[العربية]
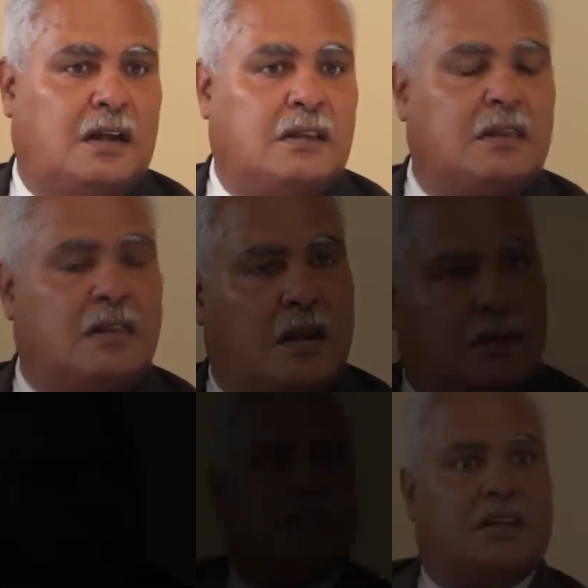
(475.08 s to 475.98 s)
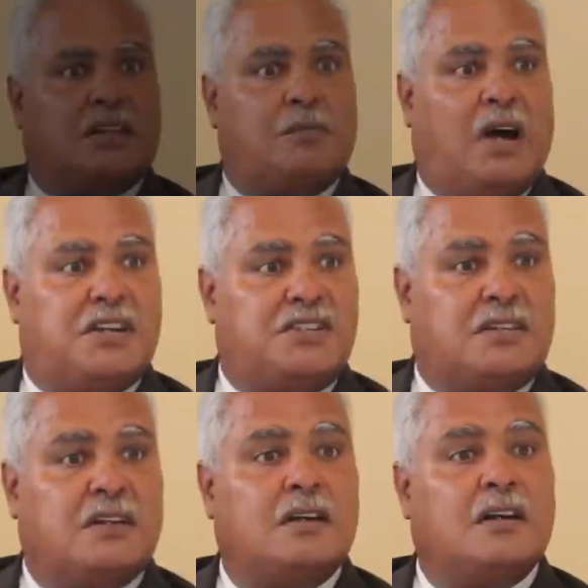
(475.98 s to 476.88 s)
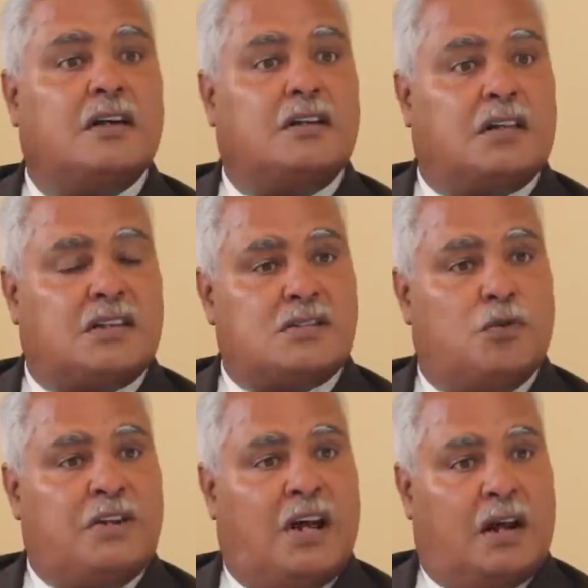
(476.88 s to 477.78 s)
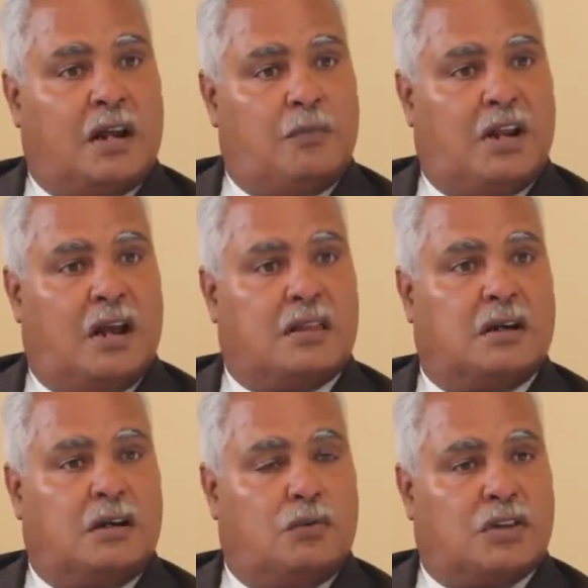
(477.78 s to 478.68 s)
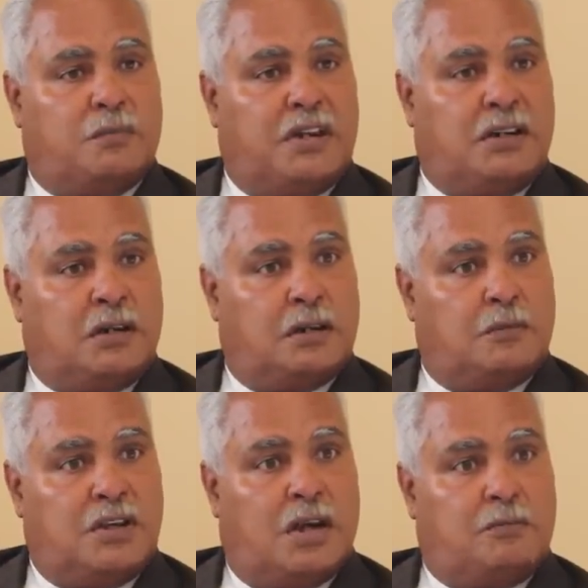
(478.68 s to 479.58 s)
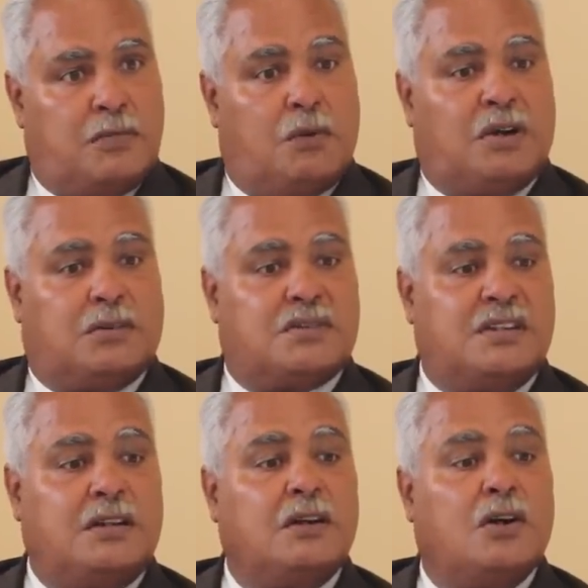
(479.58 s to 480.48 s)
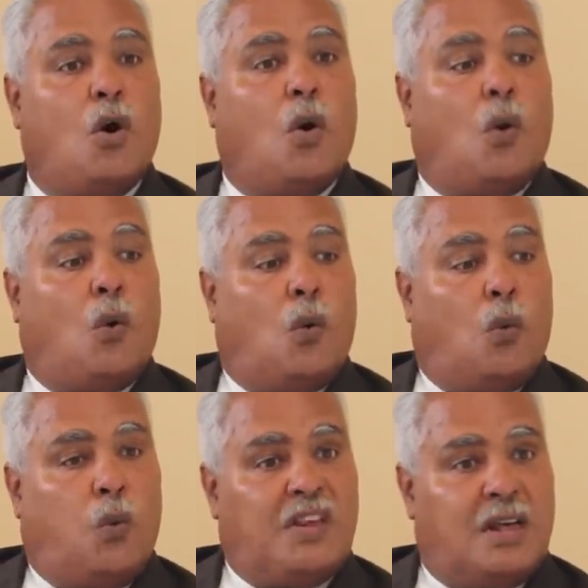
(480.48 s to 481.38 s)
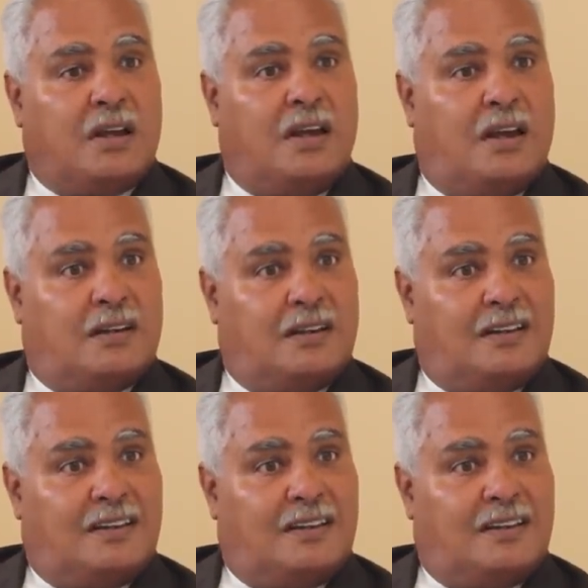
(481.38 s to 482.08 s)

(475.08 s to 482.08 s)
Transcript: انتظارات إذا كان ثم حاجات يتصلوا بنا على الرقم الأخضر اللي هو 80 100 191 وإذا كان